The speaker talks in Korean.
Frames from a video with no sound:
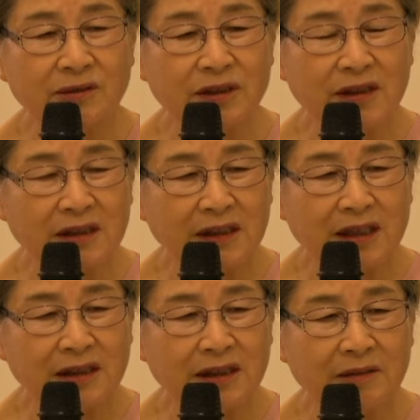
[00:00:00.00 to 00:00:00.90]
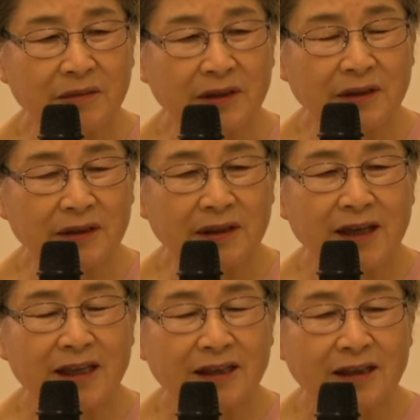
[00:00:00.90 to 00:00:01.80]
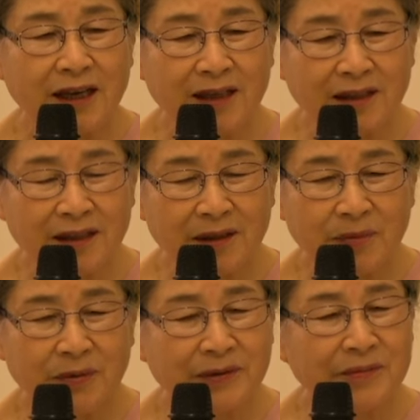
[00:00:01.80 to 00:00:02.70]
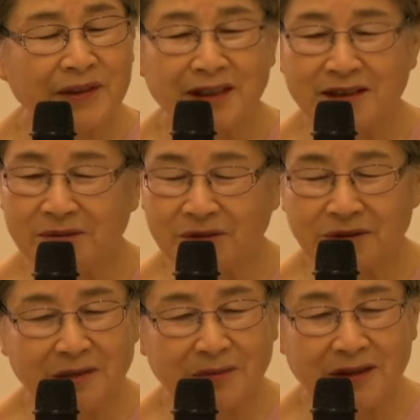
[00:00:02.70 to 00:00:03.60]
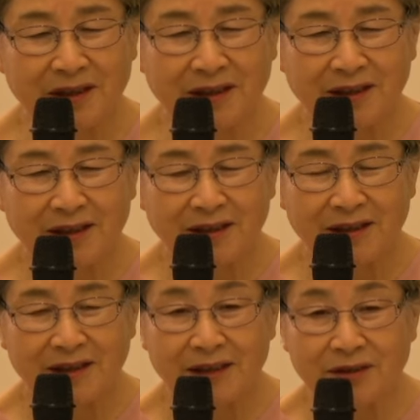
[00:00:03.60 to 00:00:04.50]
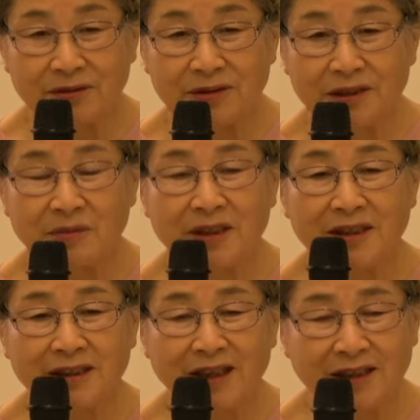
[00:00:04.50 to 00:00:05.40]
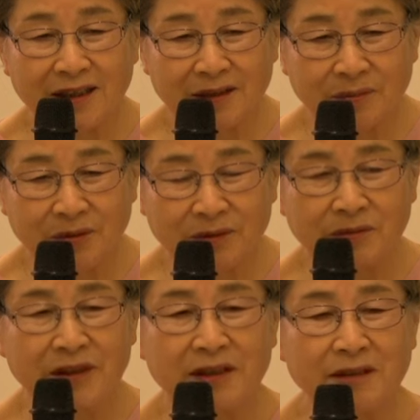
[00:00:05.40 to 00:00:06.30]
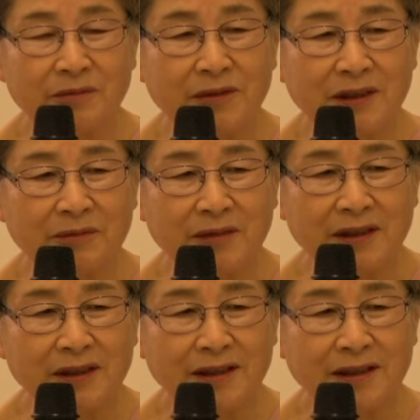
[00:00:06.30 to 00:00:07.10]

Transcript: 끝났다면 나의 복음이 되지 못합니다. 예수님이 나의 복음이 되지 못합니다.